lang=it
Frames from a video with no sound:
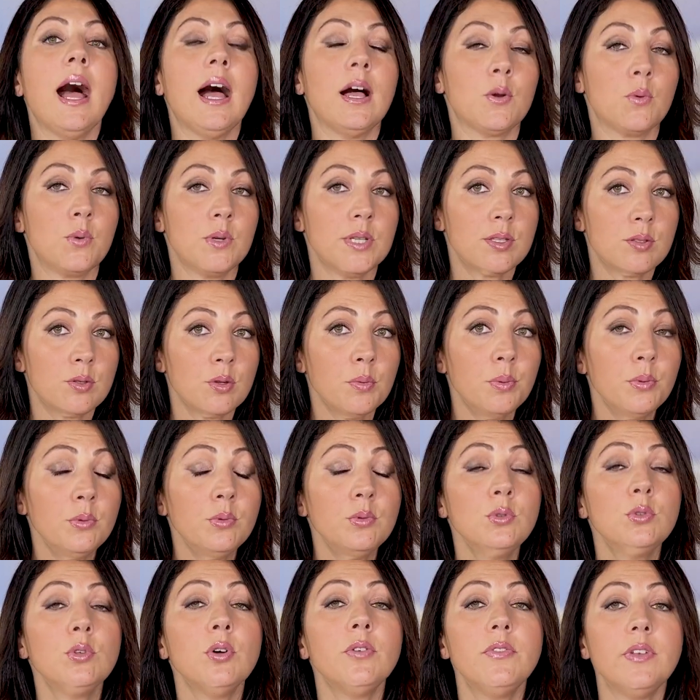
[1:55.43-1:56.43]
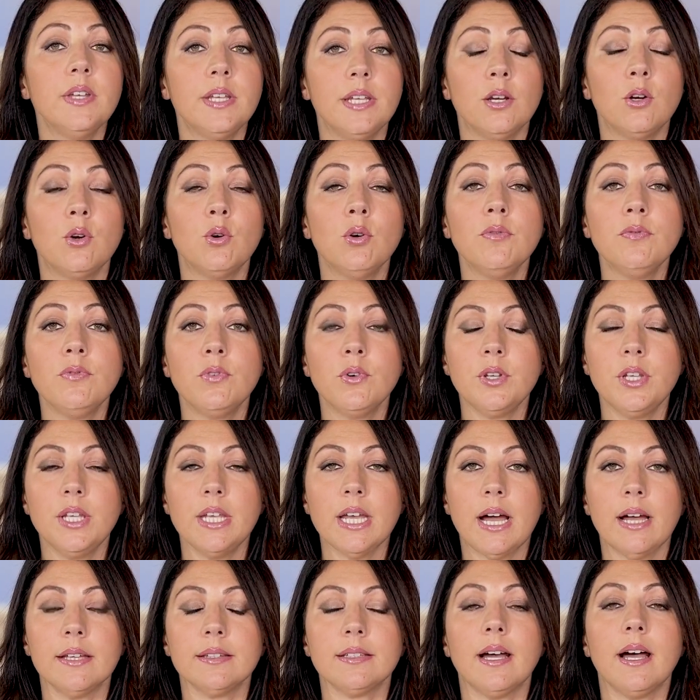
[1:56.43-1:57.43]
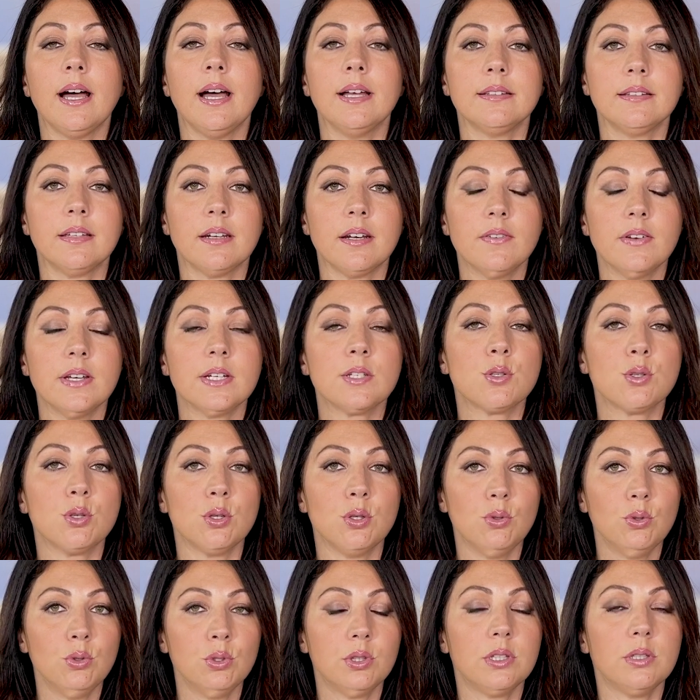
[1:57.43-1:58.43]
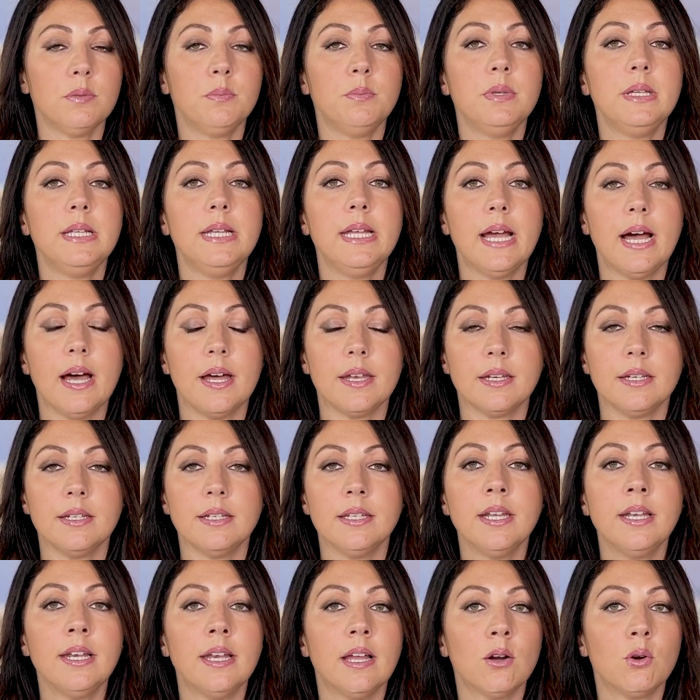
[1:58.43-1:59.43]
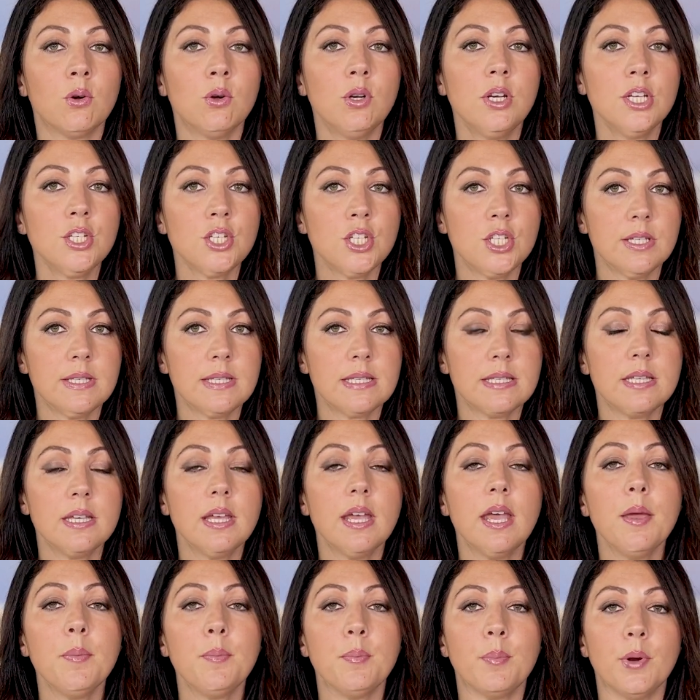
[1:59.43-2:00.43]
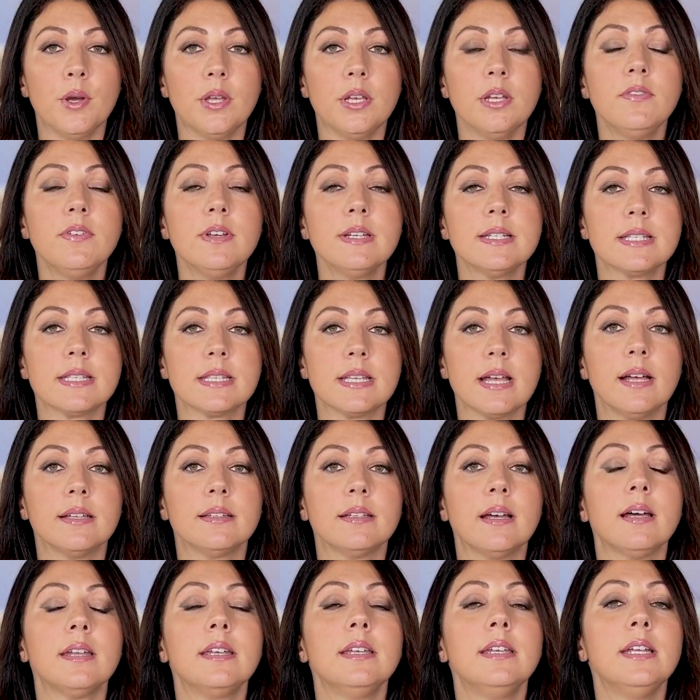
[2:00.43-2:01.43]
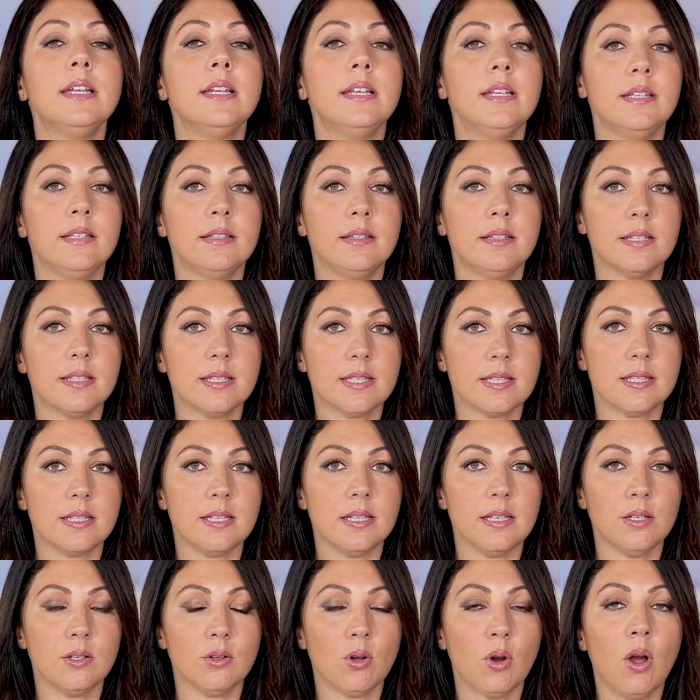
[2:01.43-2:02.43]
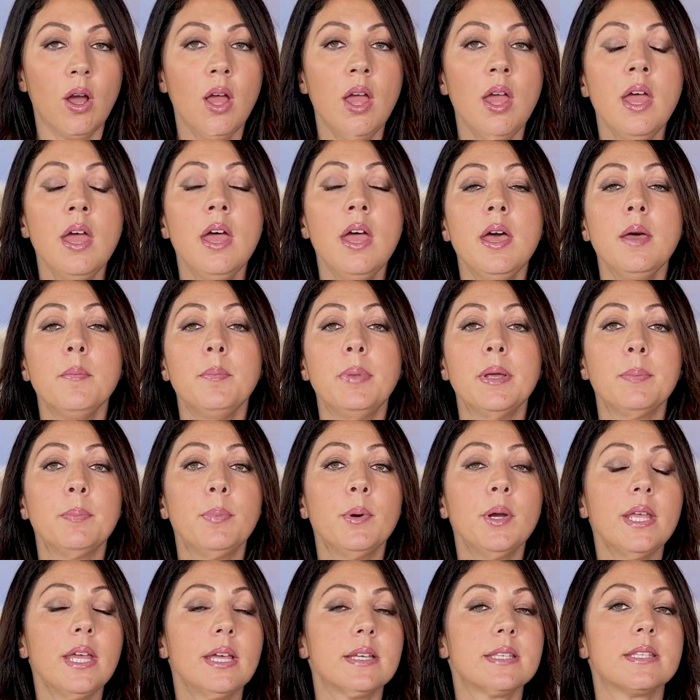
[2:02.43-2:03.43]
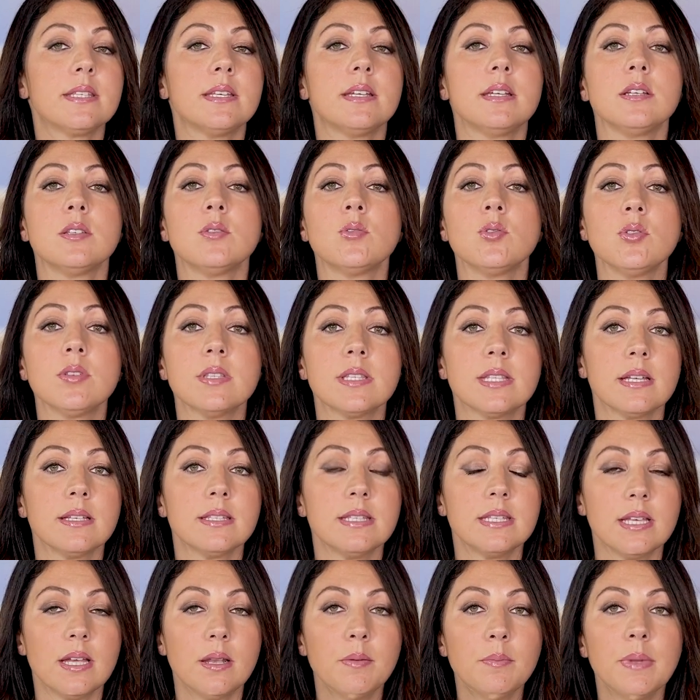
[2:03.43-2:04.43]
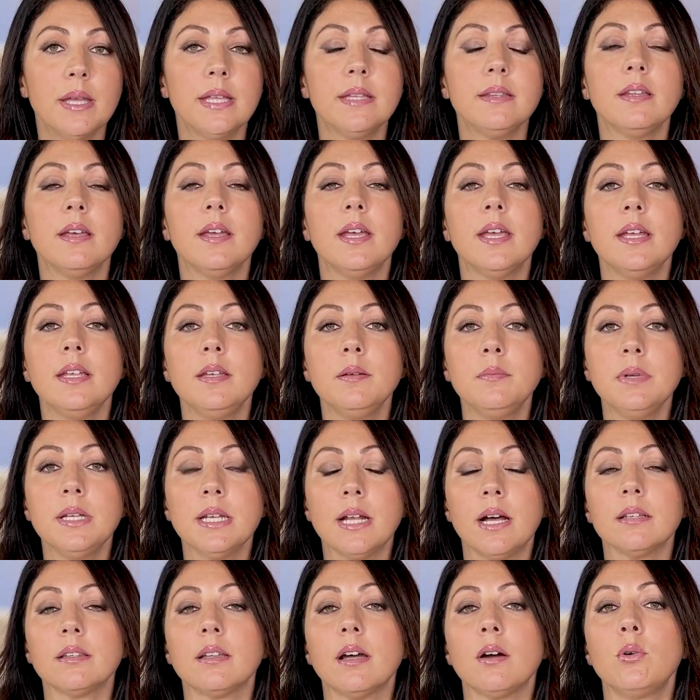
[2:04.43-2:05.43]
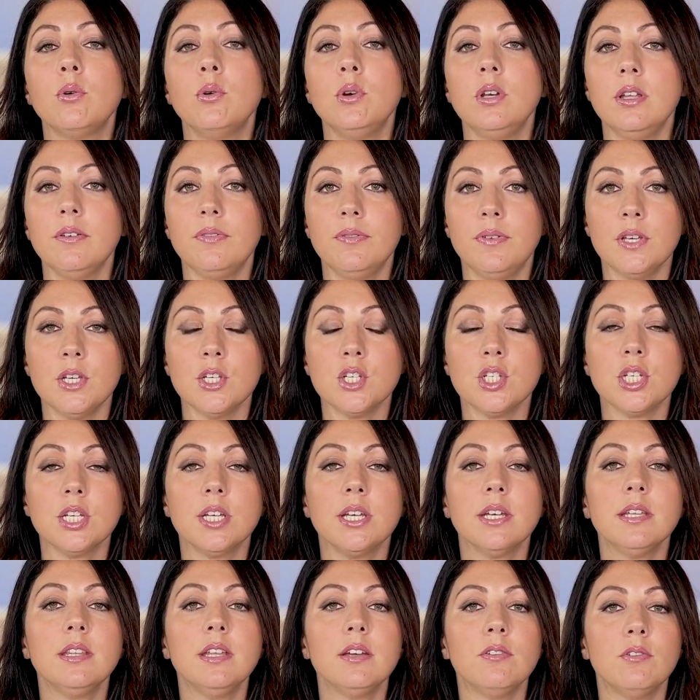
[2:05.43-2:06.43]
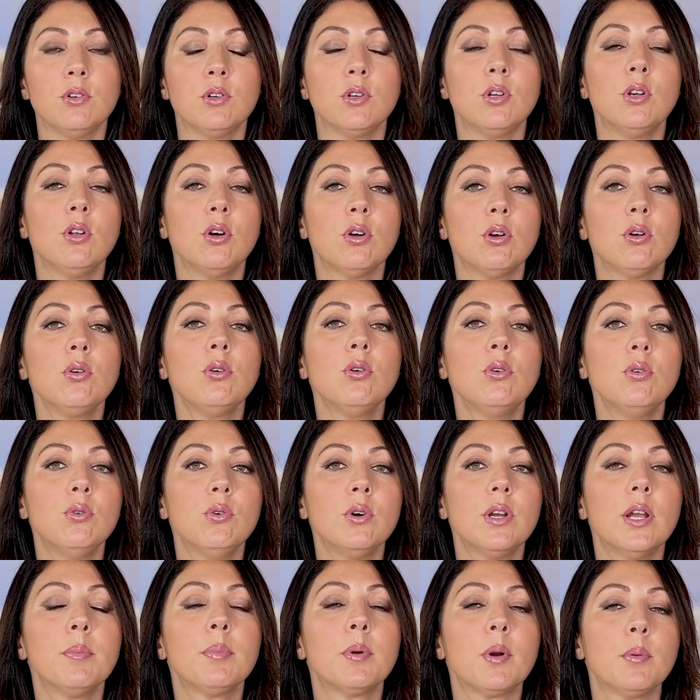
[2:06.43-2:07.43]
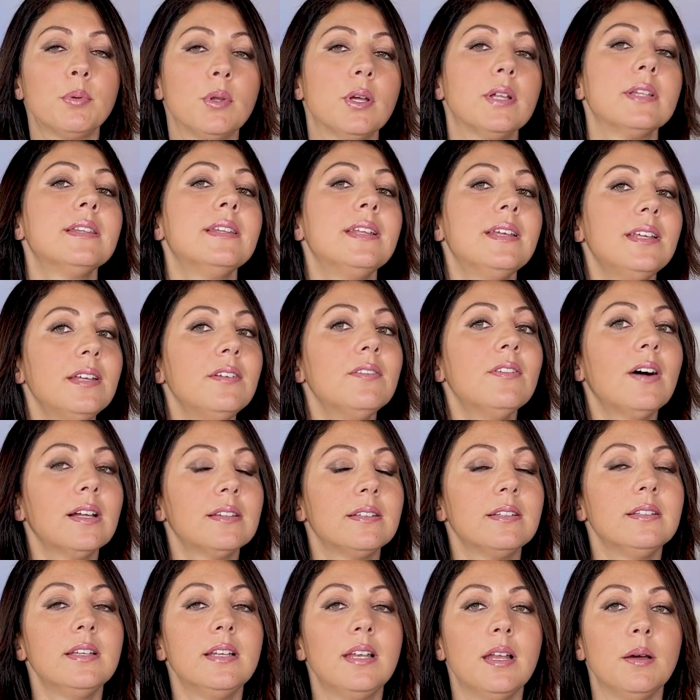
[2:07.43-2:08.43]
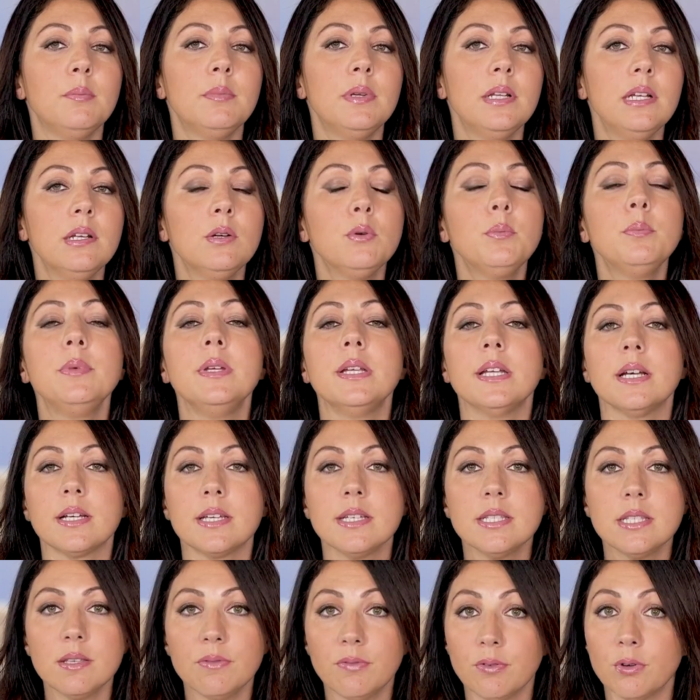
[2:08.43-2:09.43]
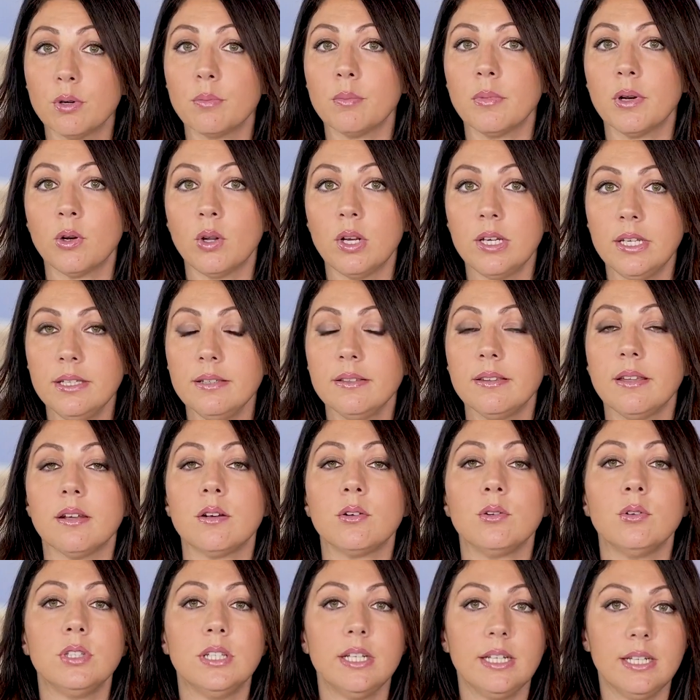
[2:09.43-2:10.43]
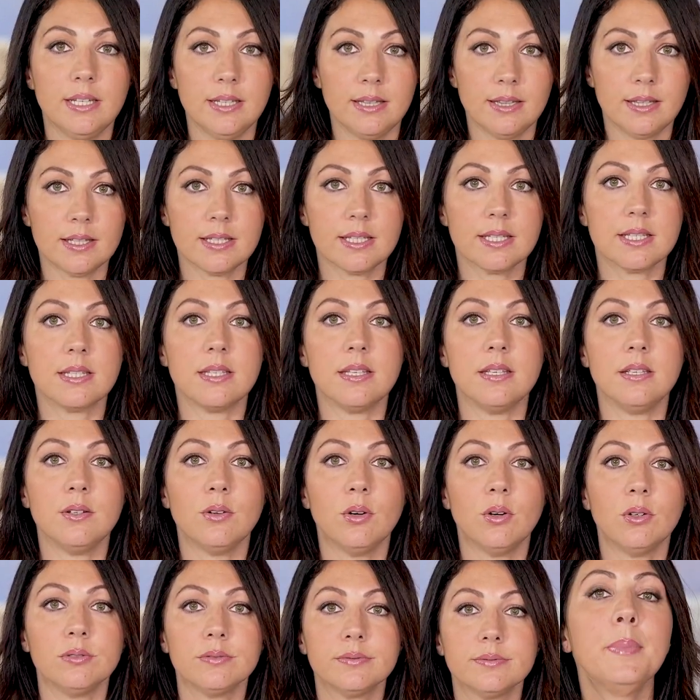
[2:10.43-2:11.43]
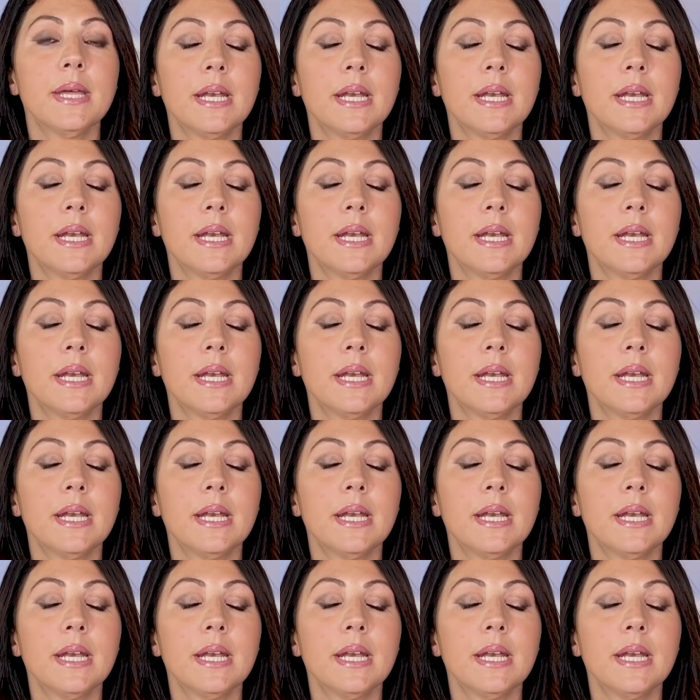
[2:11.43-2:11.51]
A questo punto viene convogliata attraverso i dotti biliari nella colecisti e poi riversata nell'intestino per poi essere sostanzialmente eliminata con le feci che devono il loro colore proprio a derivati della bilirubina che si formano all'interno dell'intestino.